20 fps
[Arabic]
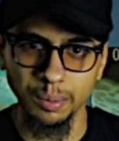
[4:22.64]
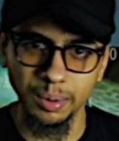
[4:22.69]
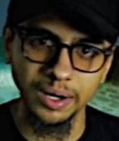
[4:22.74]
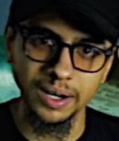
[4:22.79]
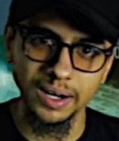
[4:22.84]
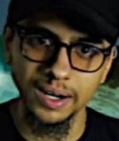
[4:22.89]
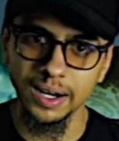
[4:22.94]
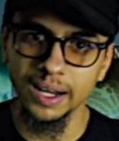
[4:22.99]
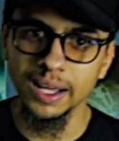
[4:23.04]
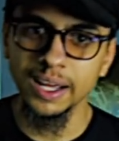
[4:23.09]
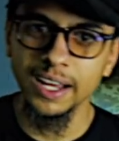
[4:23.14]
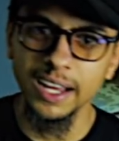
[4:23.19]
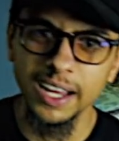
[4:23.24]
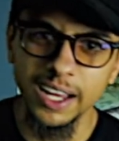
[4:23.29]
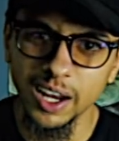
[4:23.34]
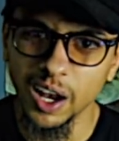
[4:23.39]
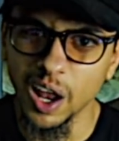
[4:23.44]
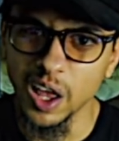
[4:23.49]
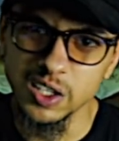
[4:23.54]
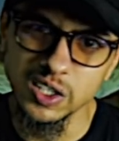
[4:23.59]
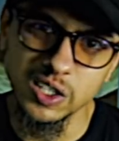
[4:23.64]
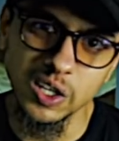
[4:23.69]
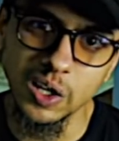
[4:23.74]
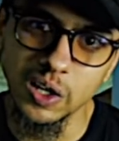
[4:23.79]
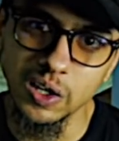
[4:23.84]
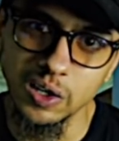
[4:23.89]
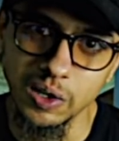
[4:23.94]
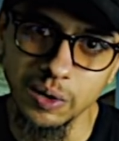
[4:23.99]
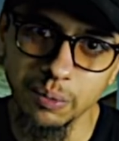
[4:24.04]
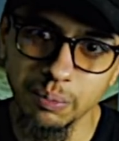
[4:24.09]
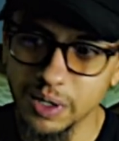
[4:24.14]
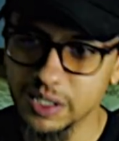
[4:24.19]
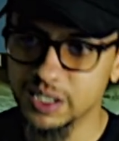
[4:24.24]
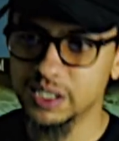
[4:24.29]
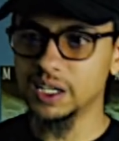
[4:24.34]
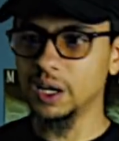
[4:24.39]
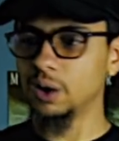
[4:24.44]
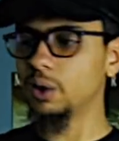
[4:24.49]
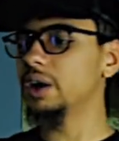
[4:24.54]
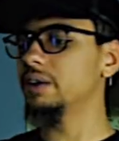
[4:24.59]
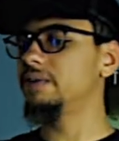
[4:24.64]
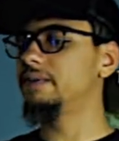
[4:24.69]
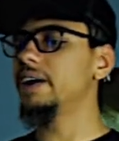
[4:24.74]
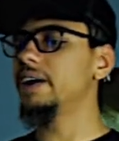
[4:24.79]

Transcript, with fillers: ما بين الاصدقاء بس لو انا